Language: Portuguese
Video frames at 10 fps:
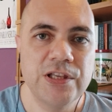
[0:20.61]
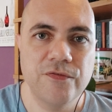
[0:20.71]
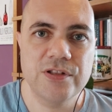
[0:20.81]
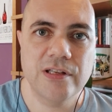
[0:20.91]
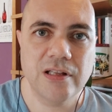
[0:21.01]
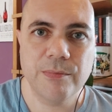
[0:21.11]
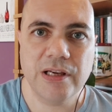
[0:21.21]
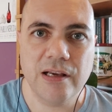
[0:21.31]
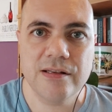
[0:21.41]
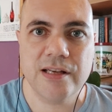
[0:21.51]
Se você
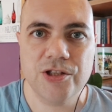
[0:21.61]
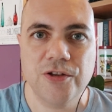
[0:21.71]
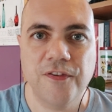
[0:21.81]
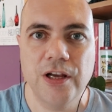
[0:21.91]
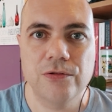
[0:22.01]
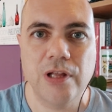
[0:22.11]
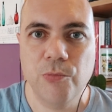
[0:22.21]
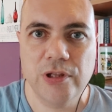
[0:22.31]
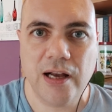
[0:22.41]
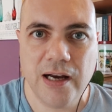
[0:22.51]
também é insatisfeito, tem
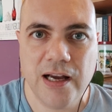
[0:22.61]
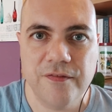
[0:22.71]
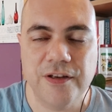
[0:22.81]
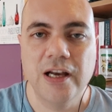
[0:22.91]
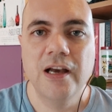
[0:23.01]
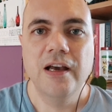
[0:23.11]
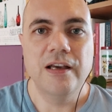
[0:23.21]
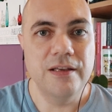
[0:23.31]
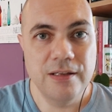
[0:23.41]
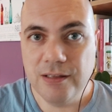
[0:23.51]
muita raiva
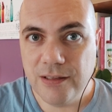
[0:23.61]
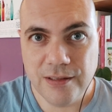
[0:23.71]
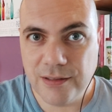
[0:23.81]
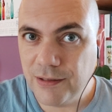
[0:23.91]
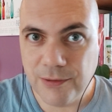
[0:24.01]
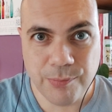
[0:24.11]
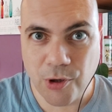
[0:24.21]
e